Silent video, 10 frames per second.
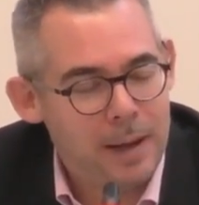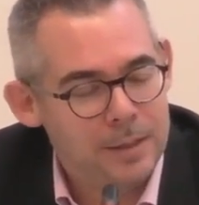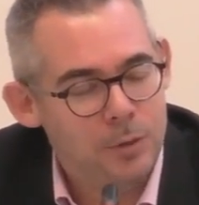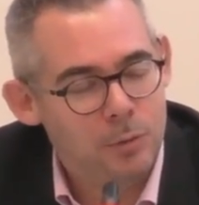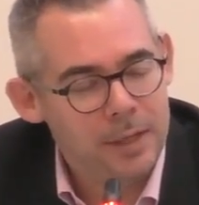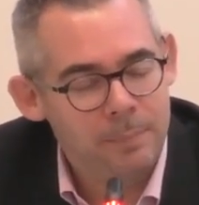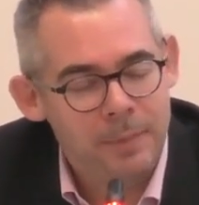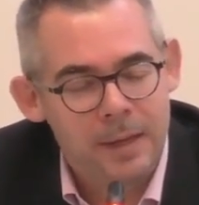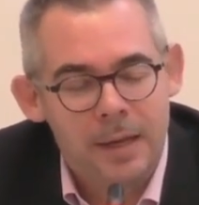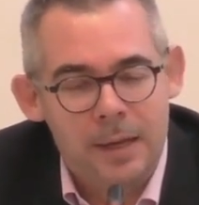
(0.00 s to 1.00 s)
particulier.
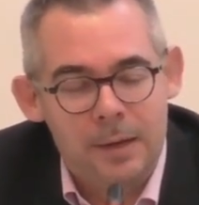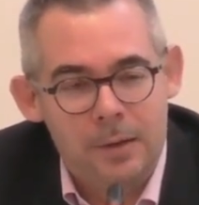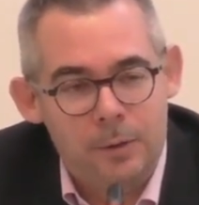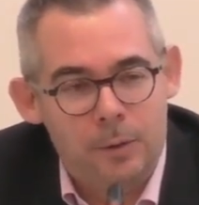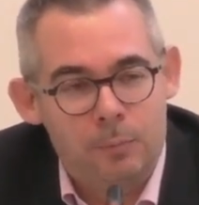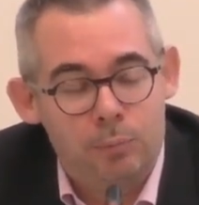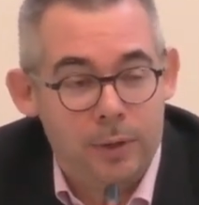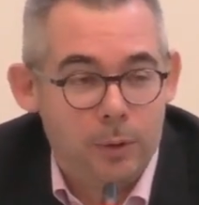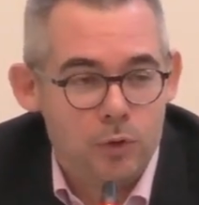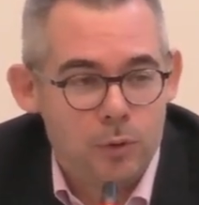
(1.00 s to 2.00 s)
Euh, pour
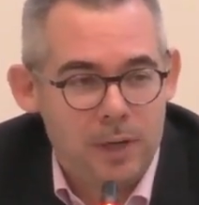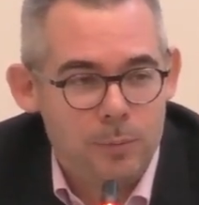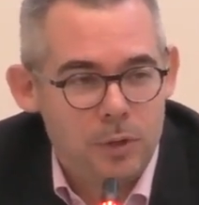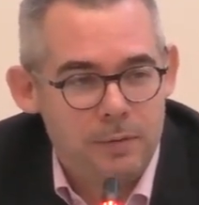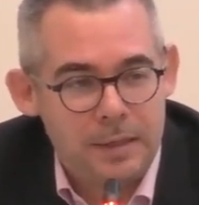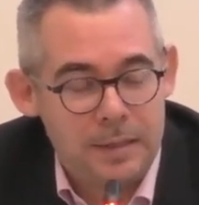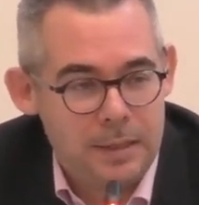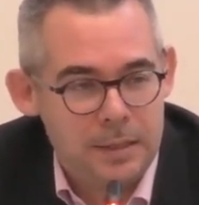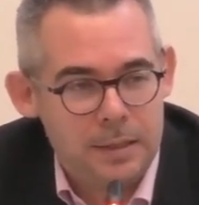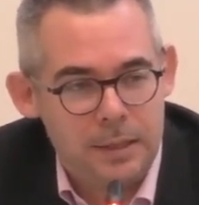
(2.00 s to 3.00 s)
l'érosion de la
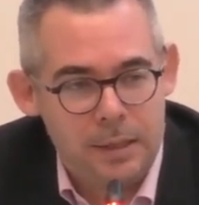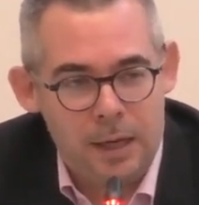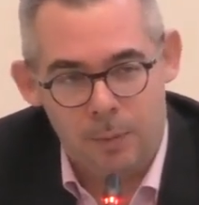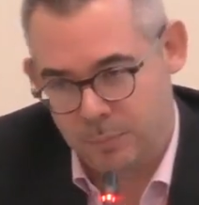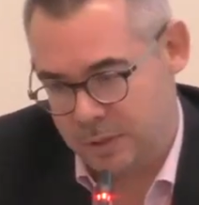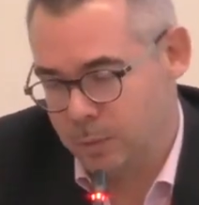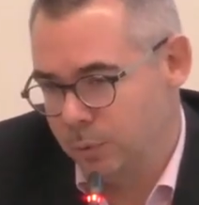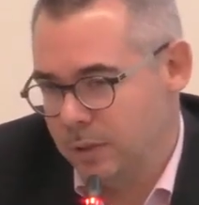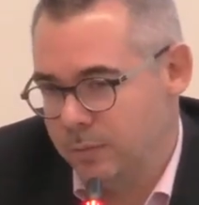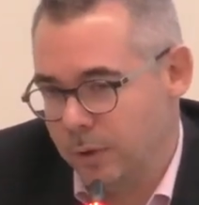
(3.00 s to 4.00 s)
biodiversité, c'est un petit
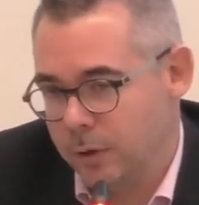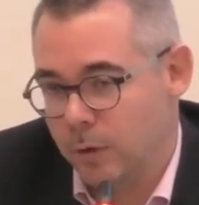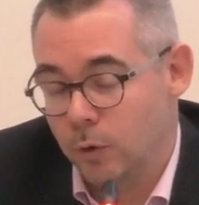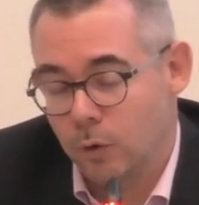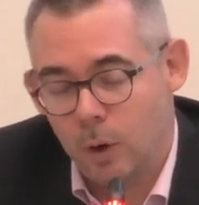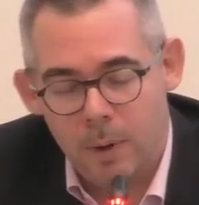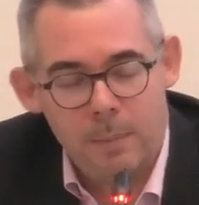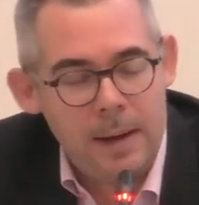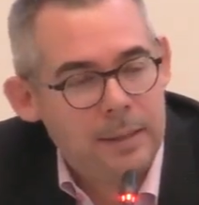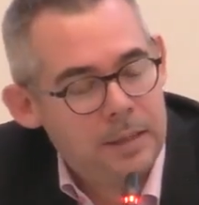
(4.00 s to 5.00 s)
peu différent. Il y a encore pas
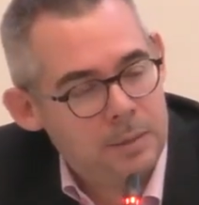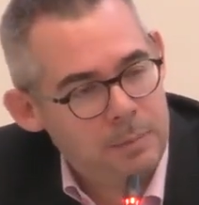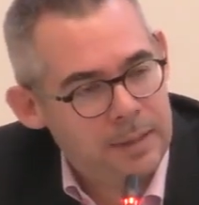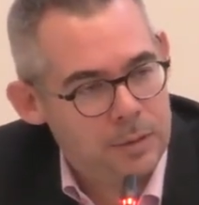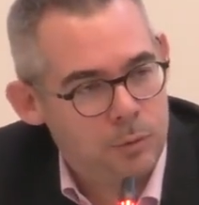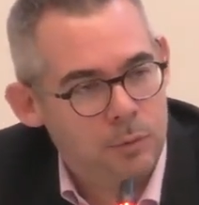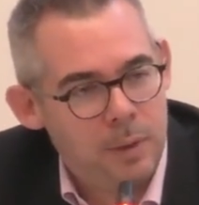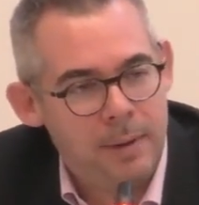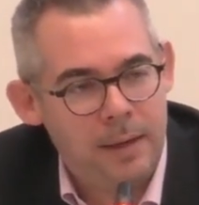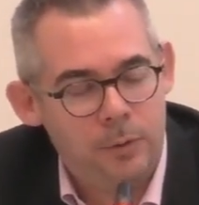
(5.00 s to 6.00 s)
mal d'explications,
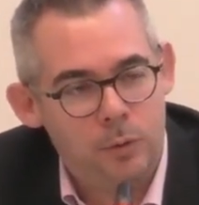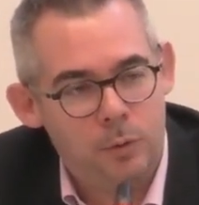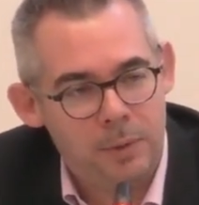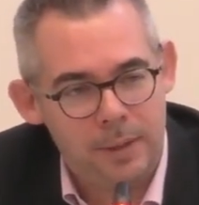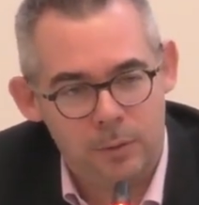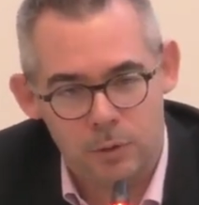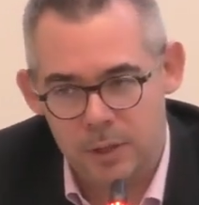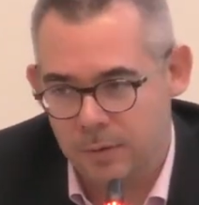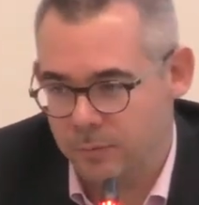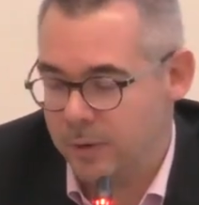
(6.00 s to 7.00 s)
pas mal de
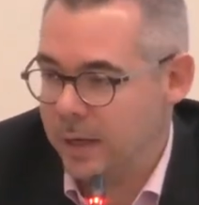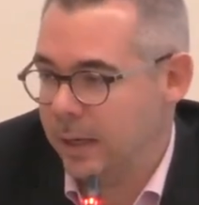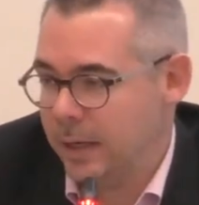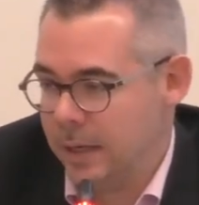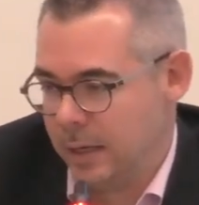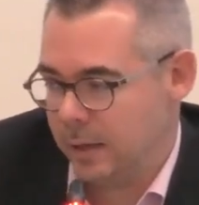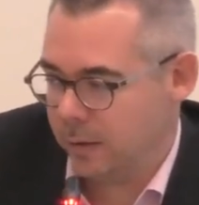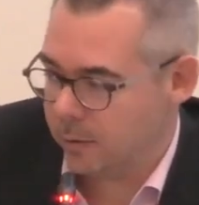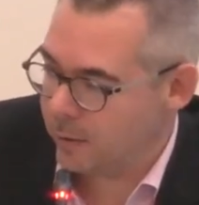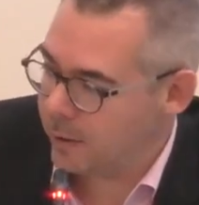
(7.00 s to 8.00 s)
pédagogie à faire, et
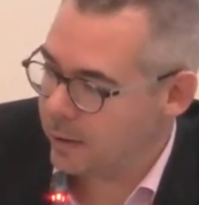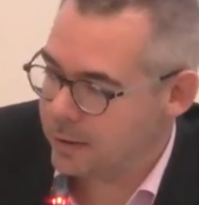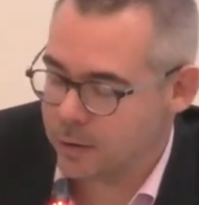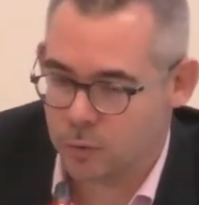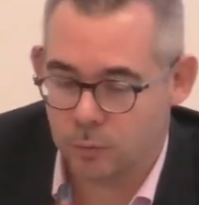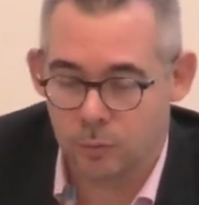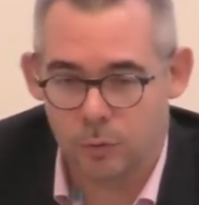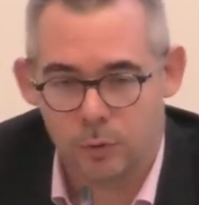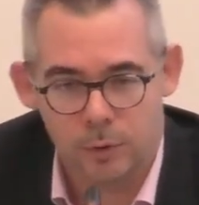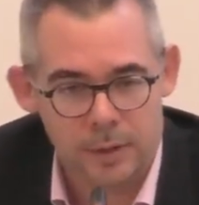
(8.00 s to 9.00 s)
euh, les actions
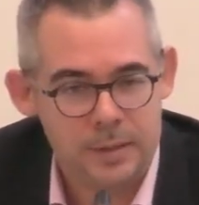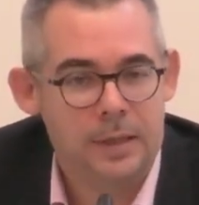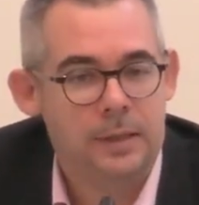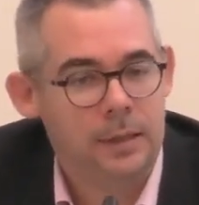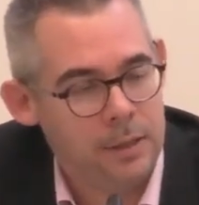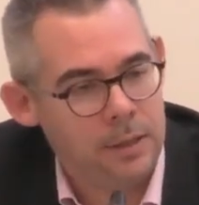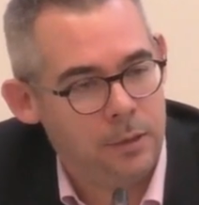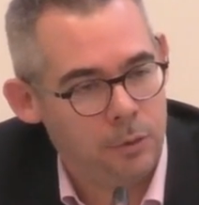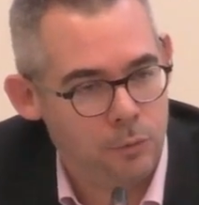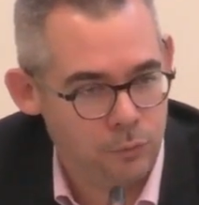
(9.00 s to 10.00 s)
que les scènes et
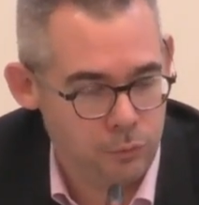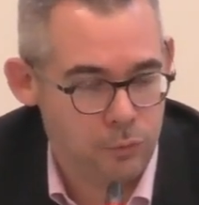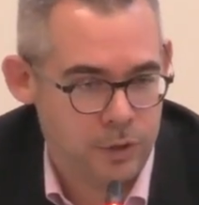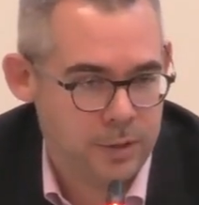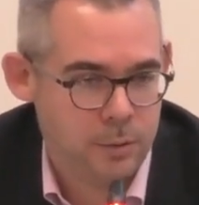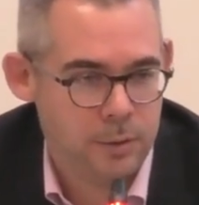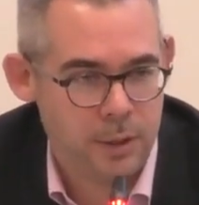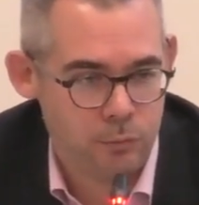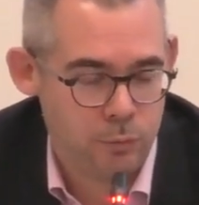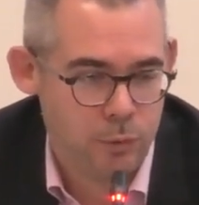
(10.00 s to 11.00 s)
que vous,
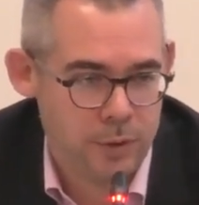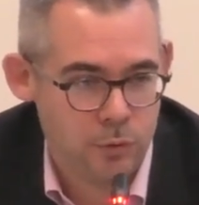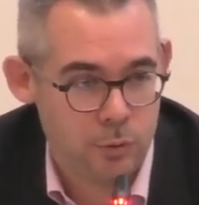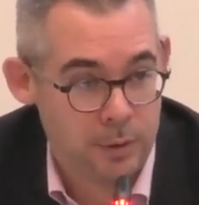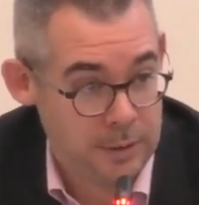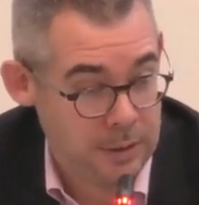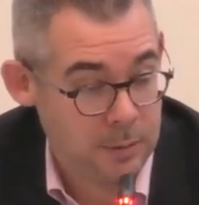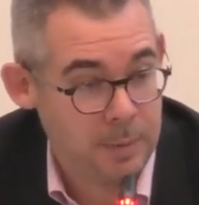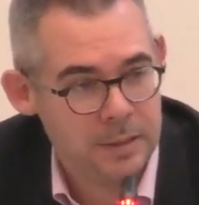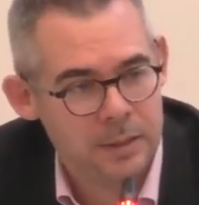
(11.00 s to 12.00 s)
gestionnaires, vous menez sur les
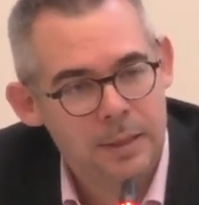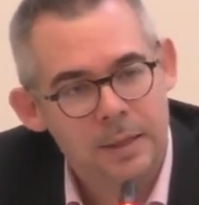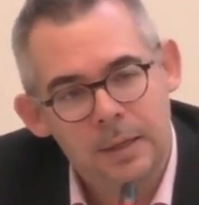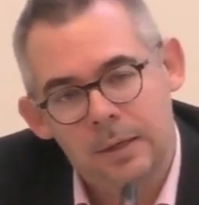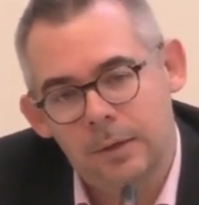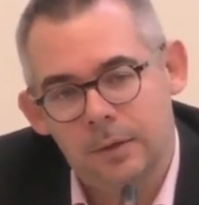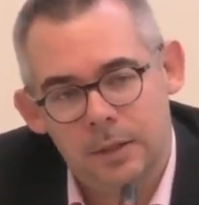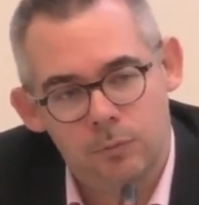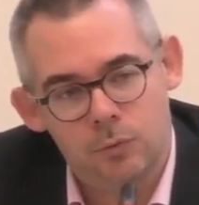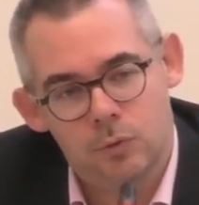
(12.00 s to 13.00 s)
espaces
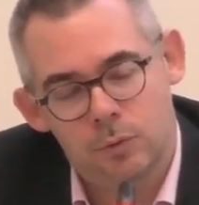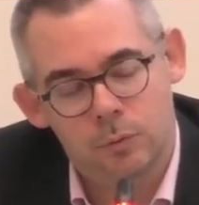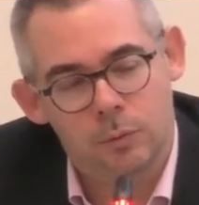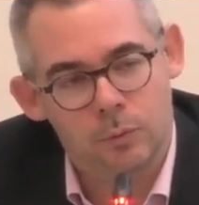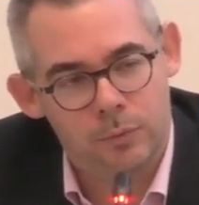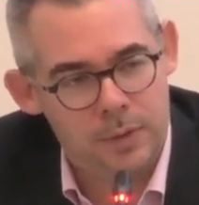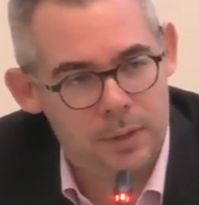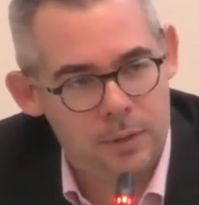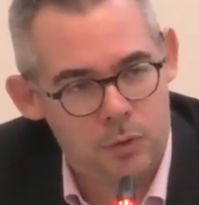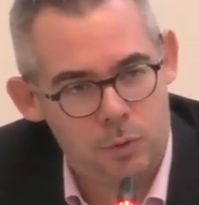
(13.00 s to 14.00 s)
qui vous sont
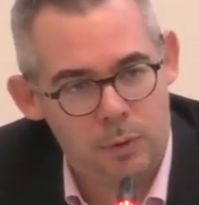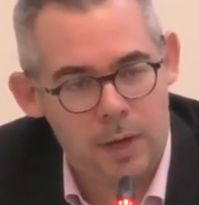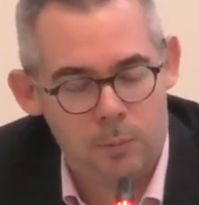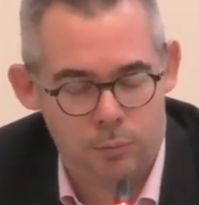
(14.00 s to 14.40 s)
confiés sont là